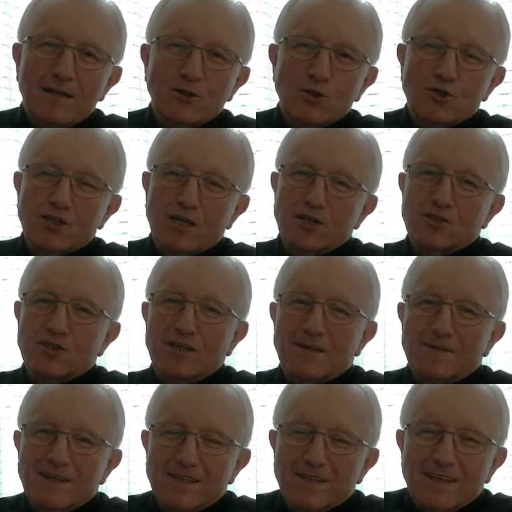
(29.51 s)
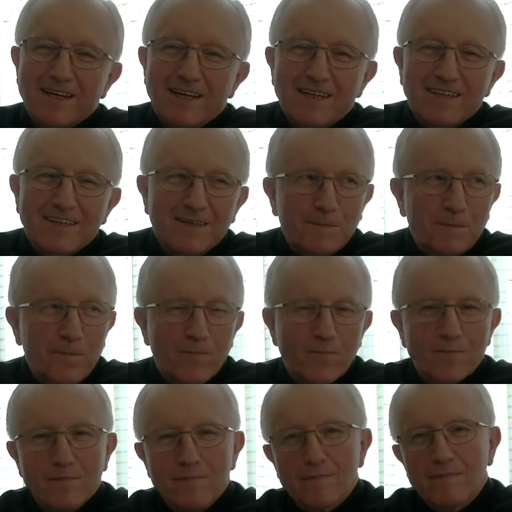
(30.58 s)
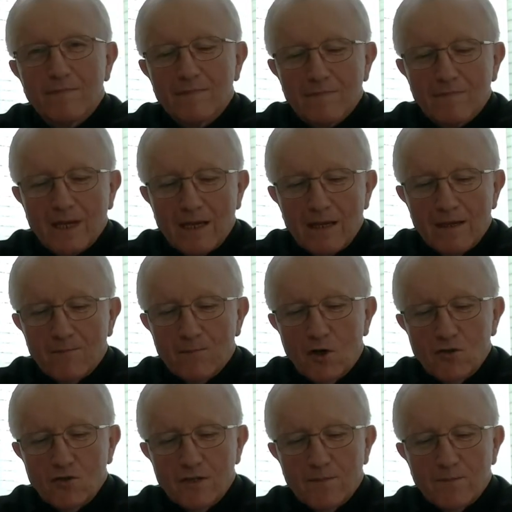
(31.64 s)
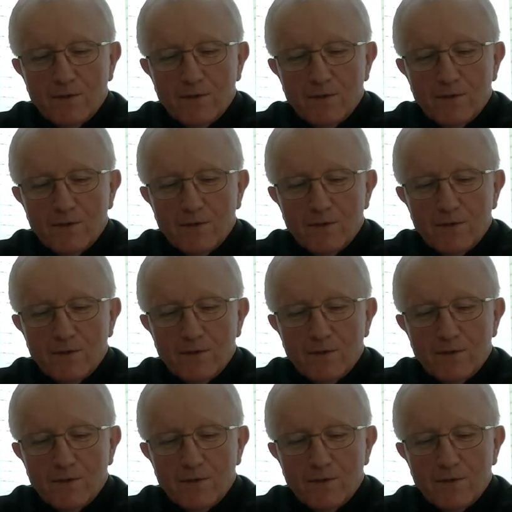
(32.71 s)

W dzisiejszej Ewangelii można